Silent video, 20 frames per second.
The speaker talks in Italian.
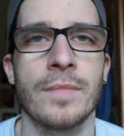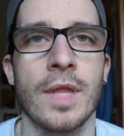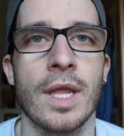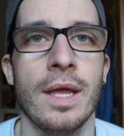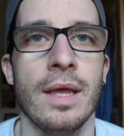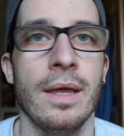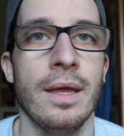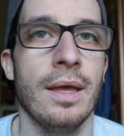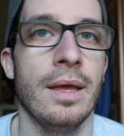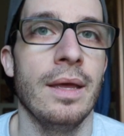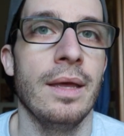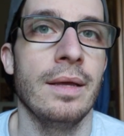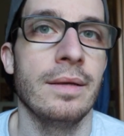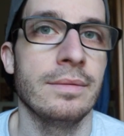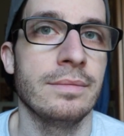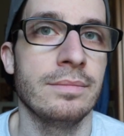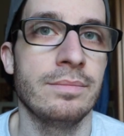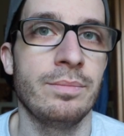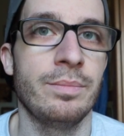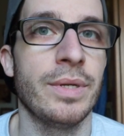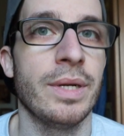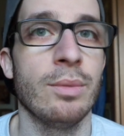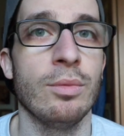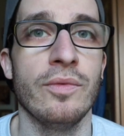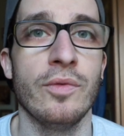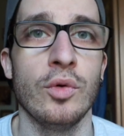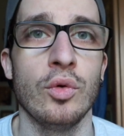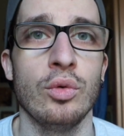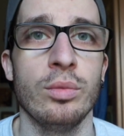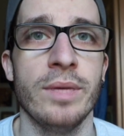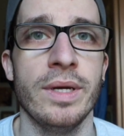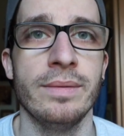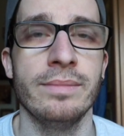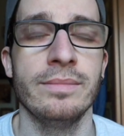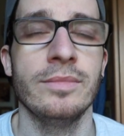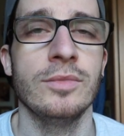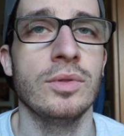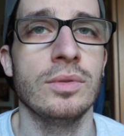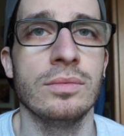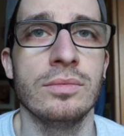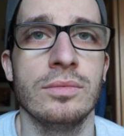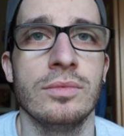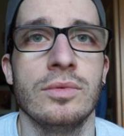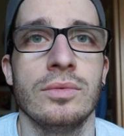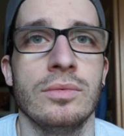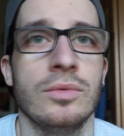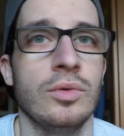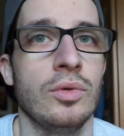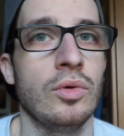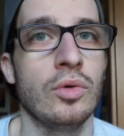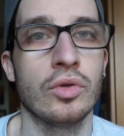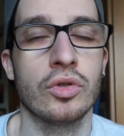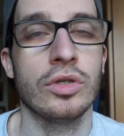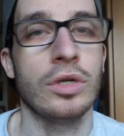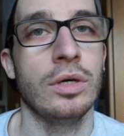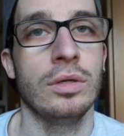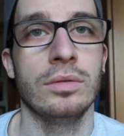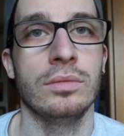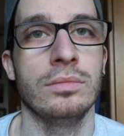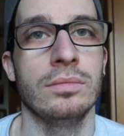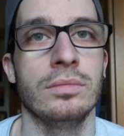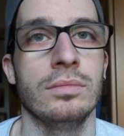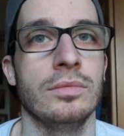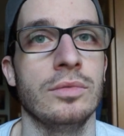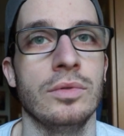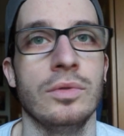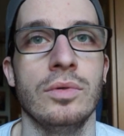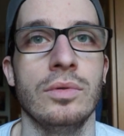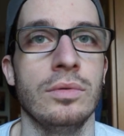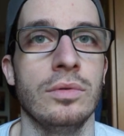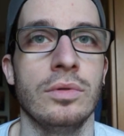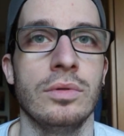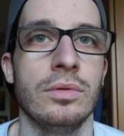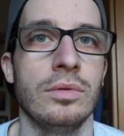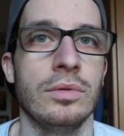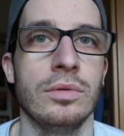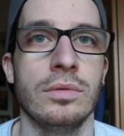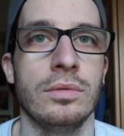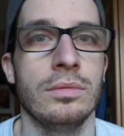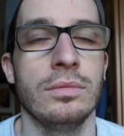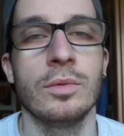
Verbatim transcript: eh, primo volume non, non lo so non,